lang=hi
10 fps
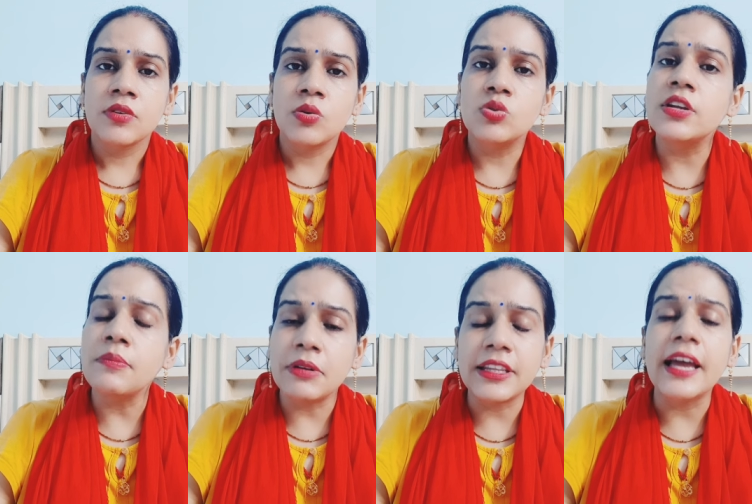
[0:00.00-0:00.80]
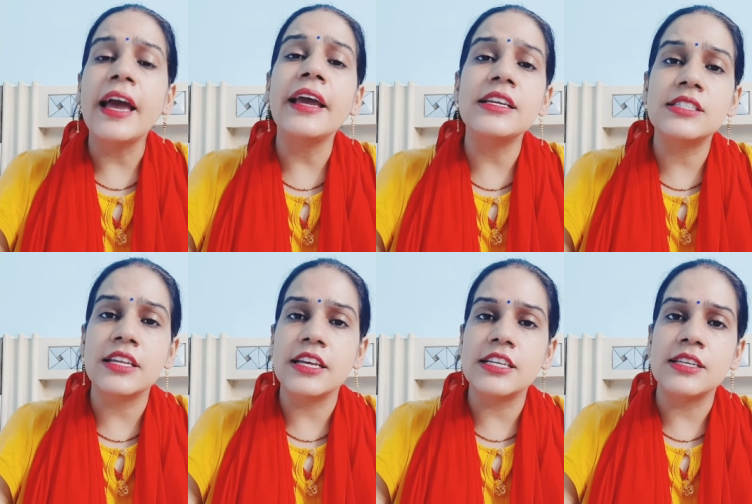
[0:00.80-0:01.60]
उसने बताया है किस
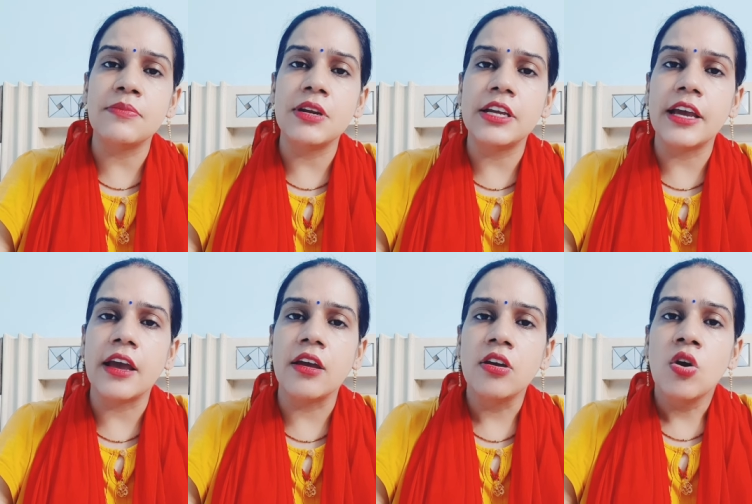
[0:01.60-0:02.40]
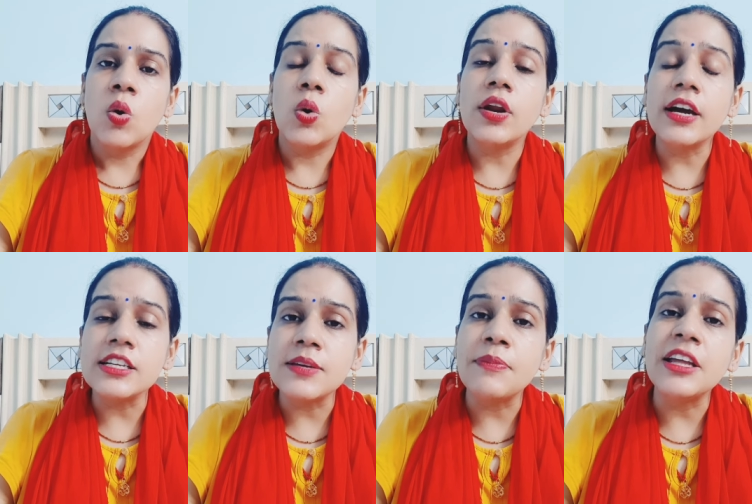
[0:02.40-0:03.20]
तरीके से मिली है और अगर
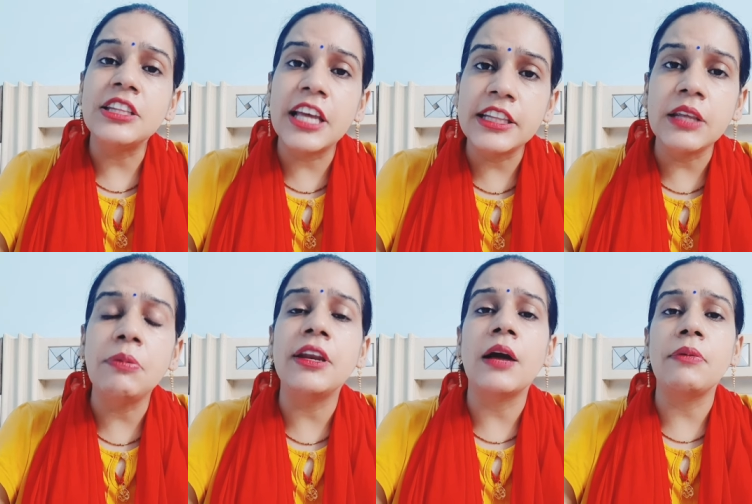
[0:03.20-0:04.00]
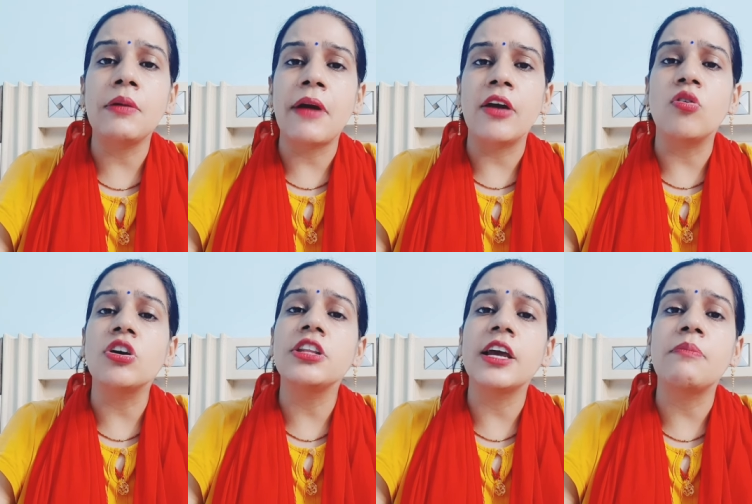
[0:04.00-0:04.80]
सपना देती भी ना अपने भाई को कि
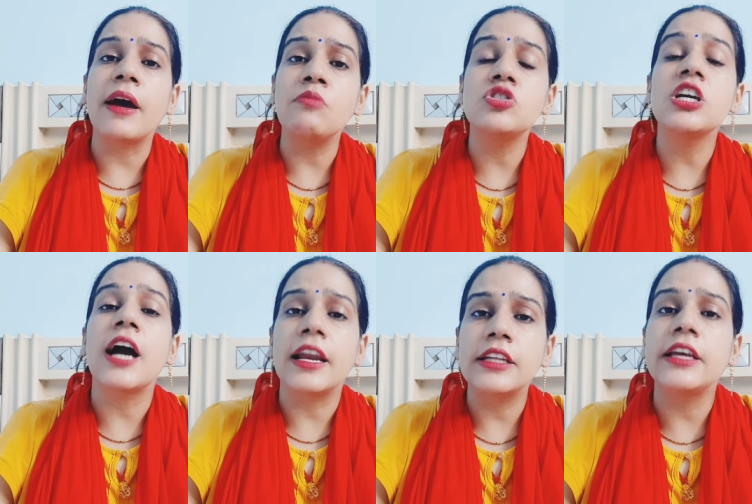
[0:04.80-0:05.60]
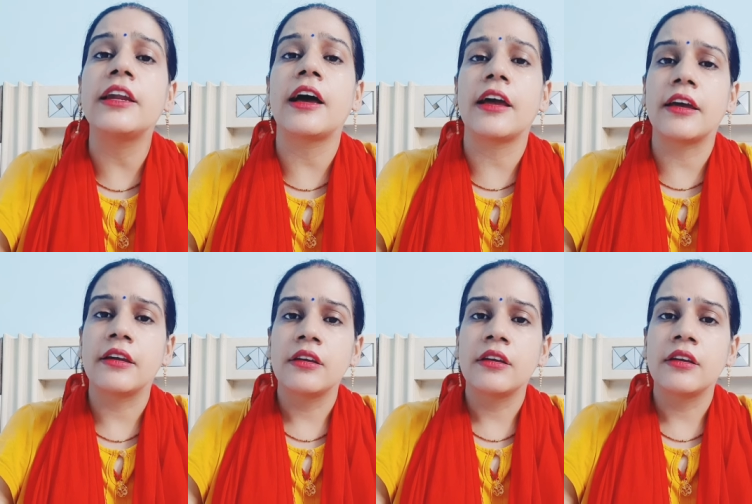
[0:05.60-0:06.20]
देख भाई मुझे गाली दे रहा है